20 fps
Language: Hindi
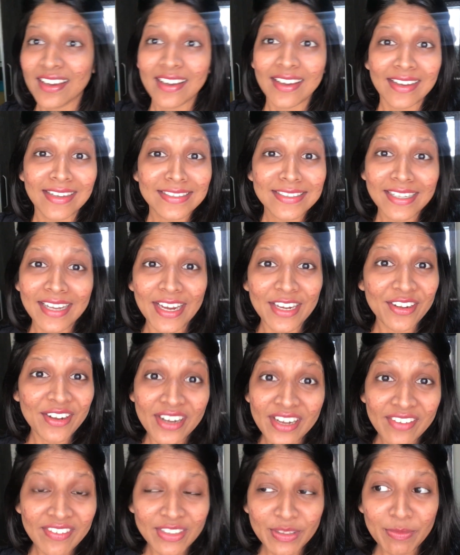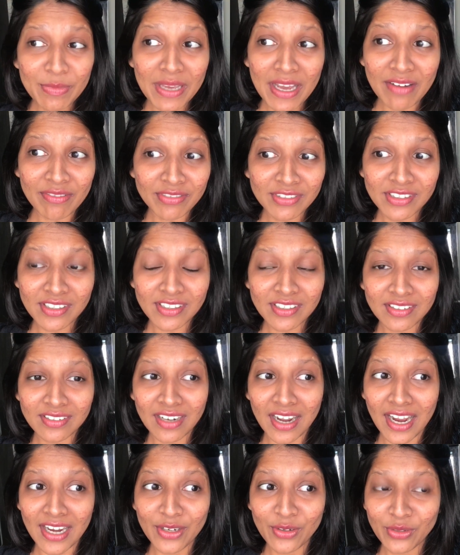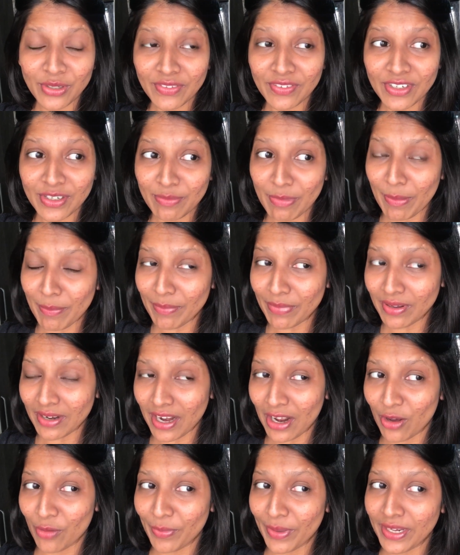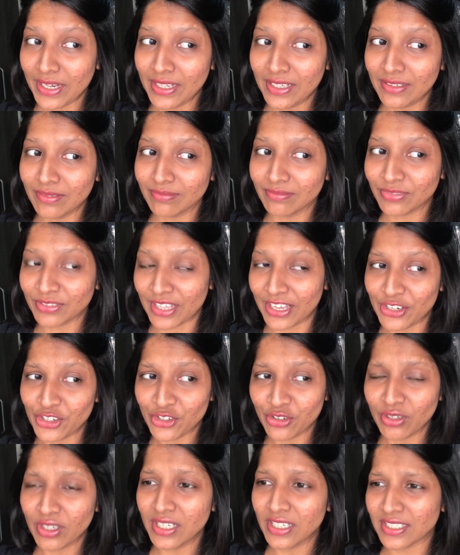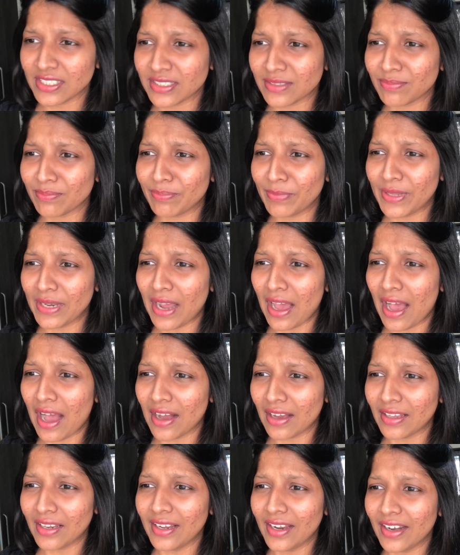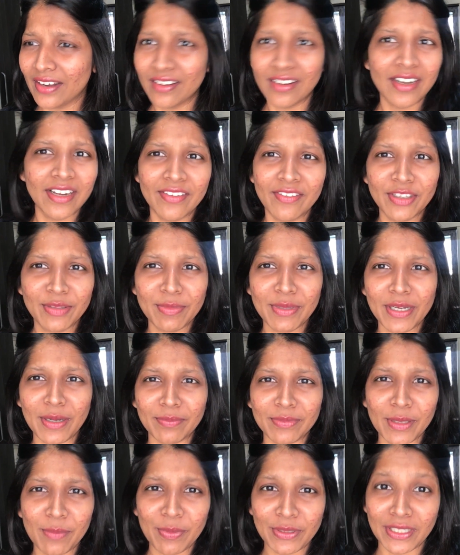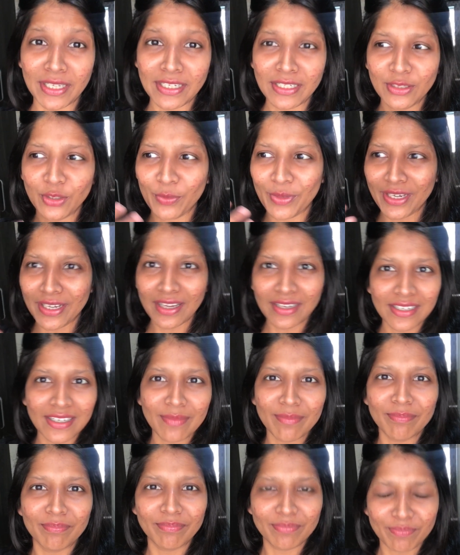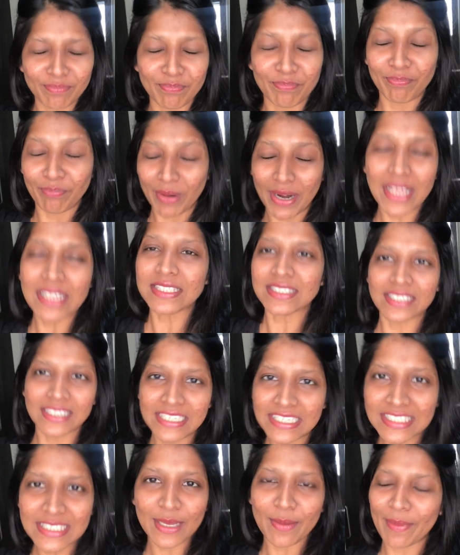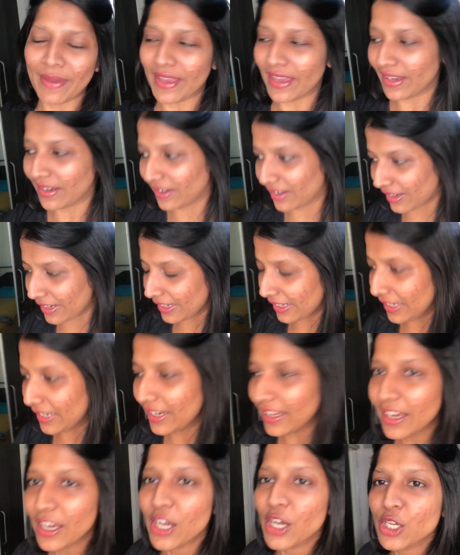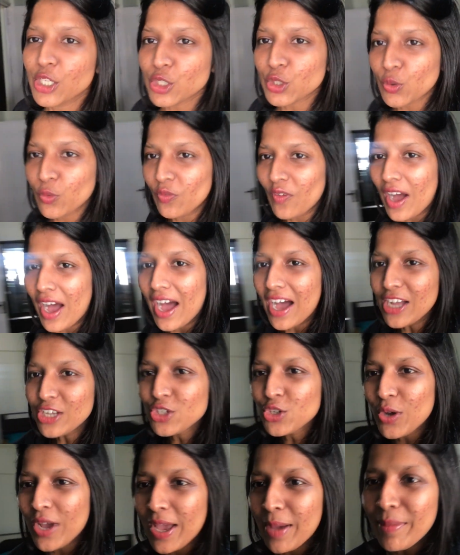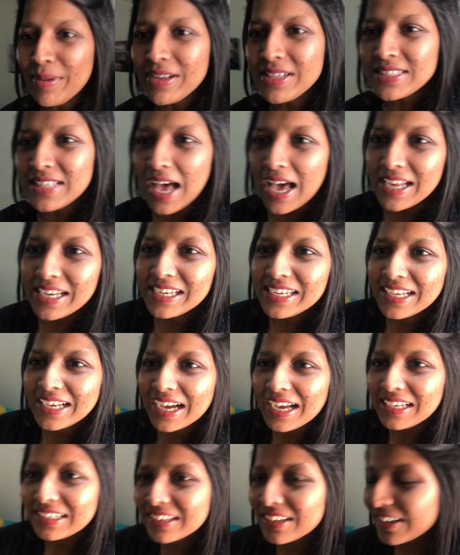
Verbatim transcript: इट्स अ गेट रेडी विथ मी आफ्टर आई डोंट इवन रिमेंबर हाउ मेनी सेंचुरीज मेरा आखिरी गेट रेडी विथ मी कब था पता नहीं तो मैंने कहा ये बड़ा सही समय है करने के लिए सो so, वहाँ जो है मैंने साड़ी निकाल कर